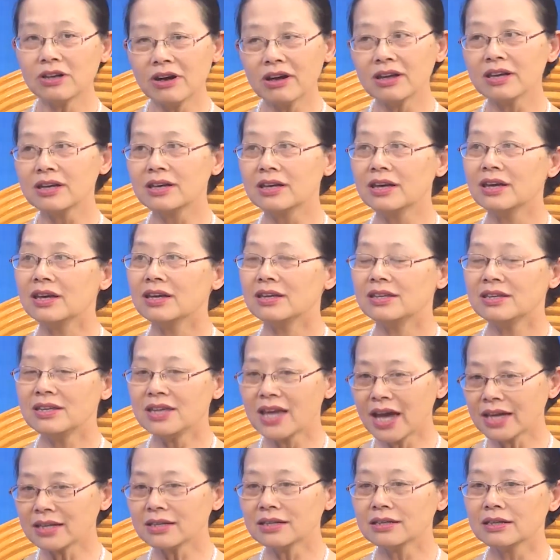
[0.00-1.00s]
tươi,
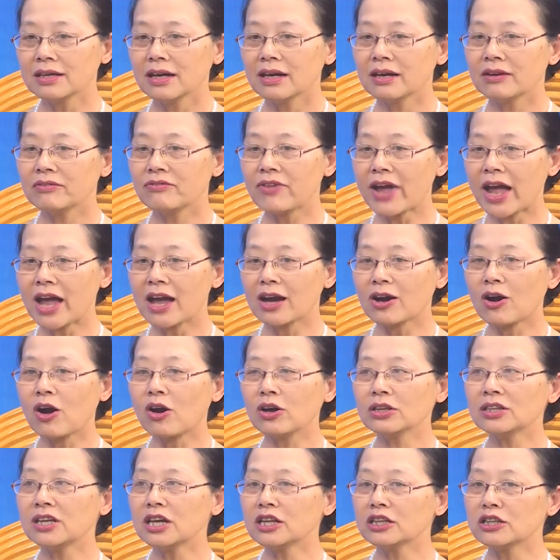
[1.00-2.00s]
nhanh và
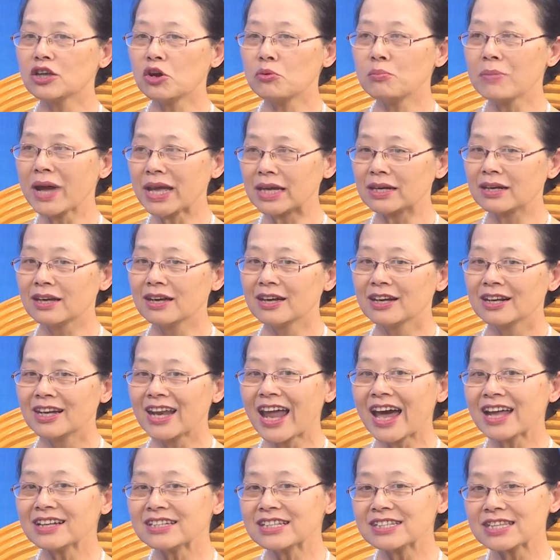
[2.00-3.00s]
có tiết tấu mạnh,
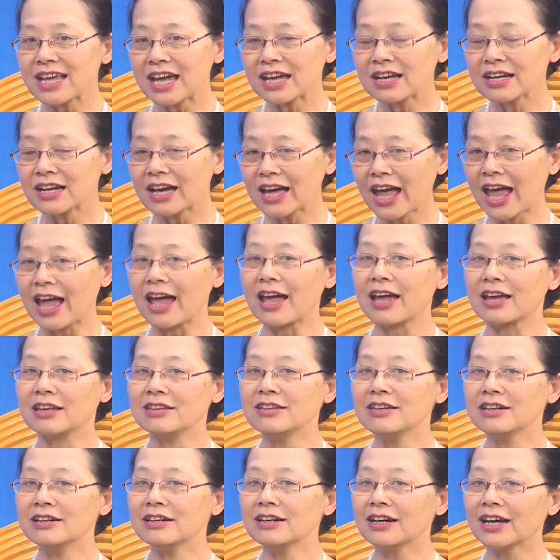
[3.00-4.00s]
đan xen cả
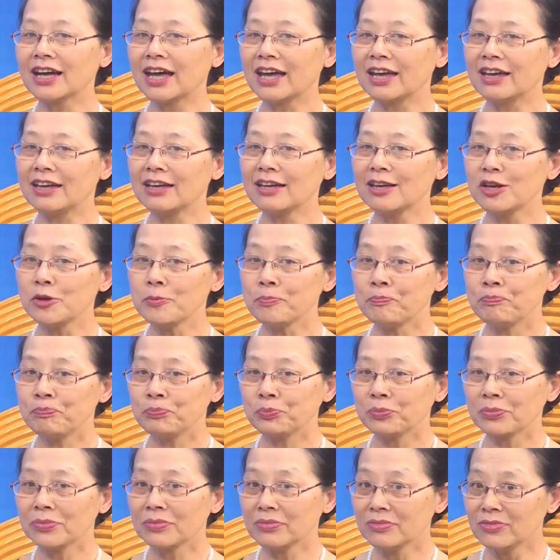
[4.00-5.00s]
những cái
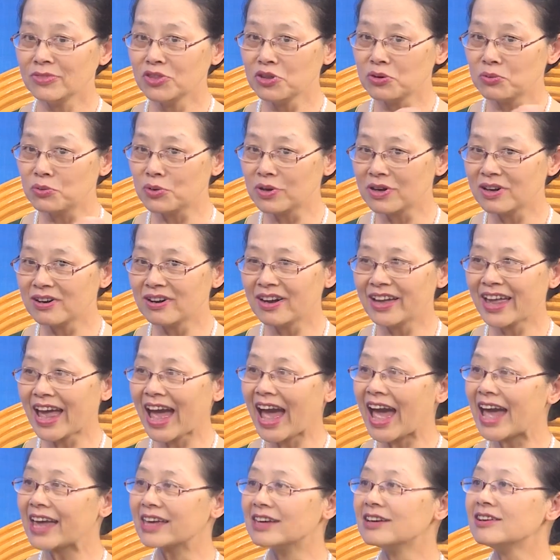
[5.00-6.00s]
nụ cười
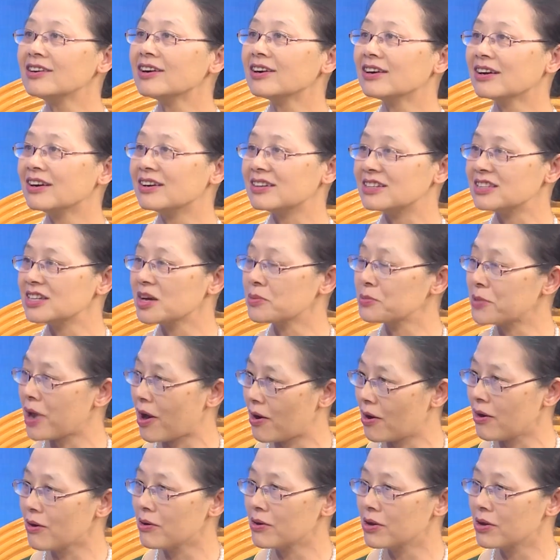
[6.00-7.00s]
hài hước ở trong đó.